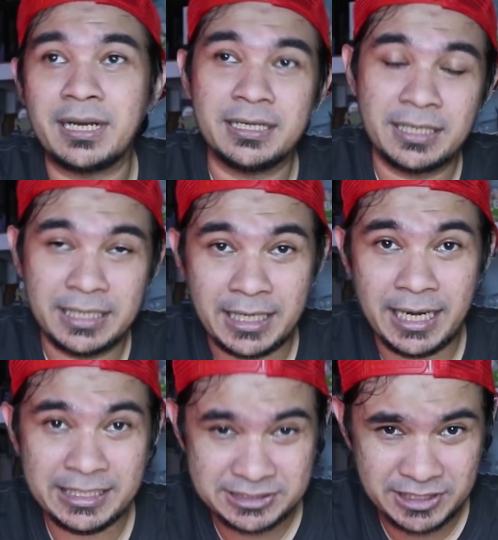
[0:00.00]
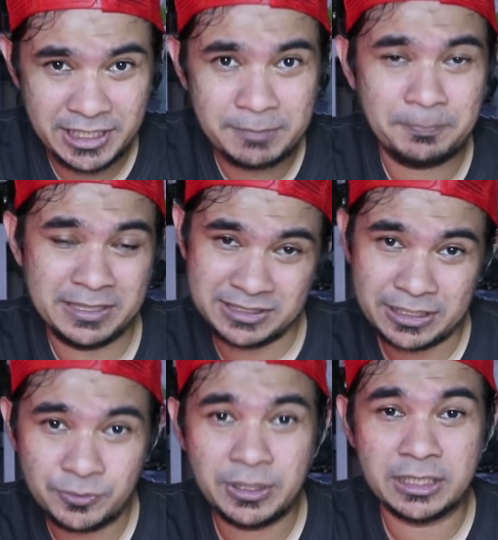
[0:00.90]
Rider era Heisei
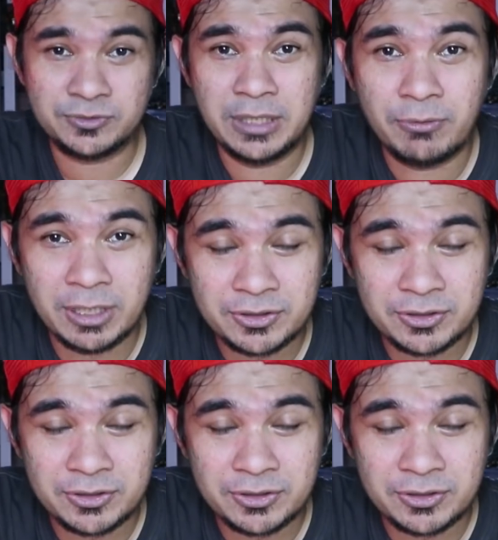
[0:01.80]
P1 yang sudah gue